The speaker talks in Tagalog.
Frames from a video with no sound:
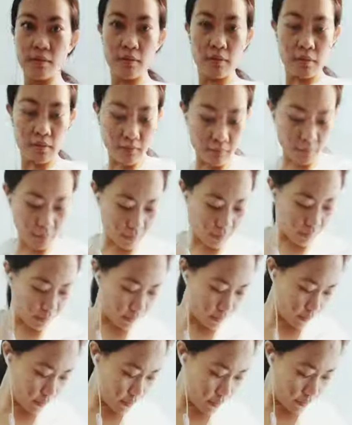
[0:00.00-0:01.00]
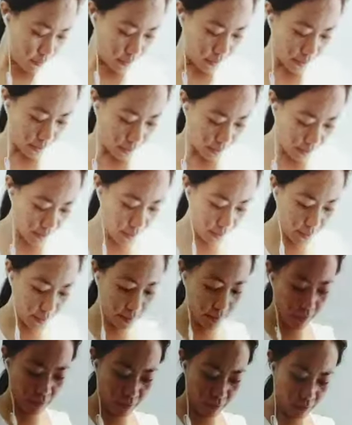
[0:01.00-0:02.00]
so, I like the
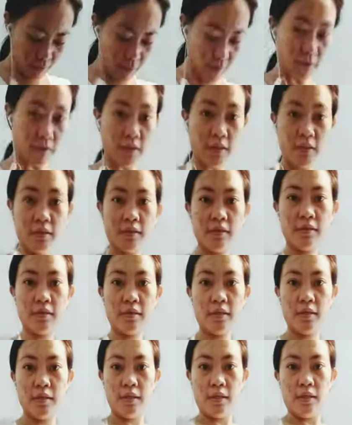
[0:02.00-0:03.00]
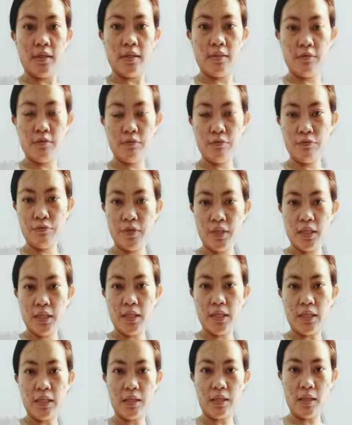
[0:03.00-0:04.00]
color. Yung fit
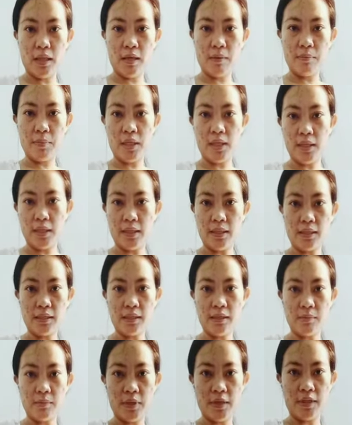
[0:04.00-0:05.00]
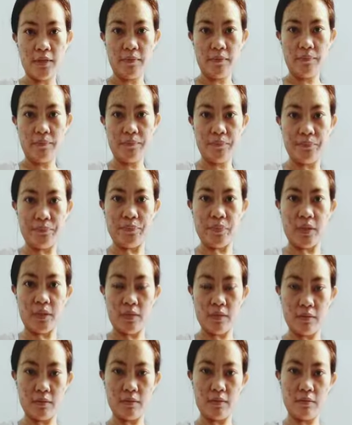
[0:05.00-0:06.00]
niya, tama lang naman.
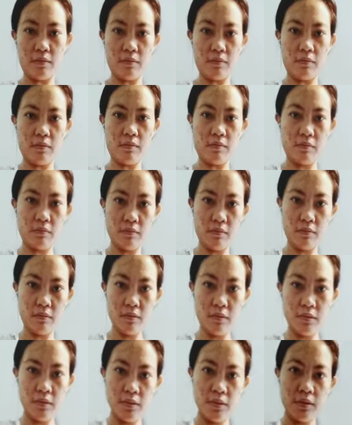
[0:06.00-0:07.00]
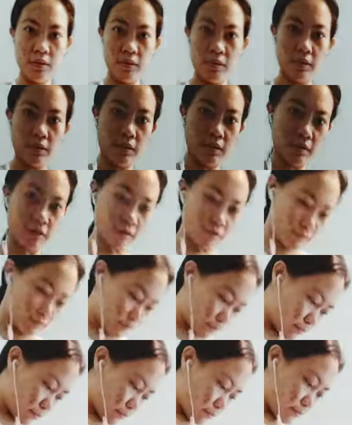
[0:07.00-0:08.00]
So, have, um,
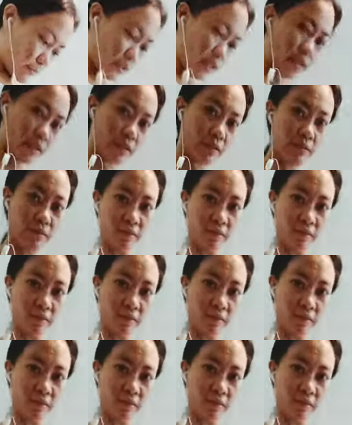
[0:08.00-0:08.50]
may lip,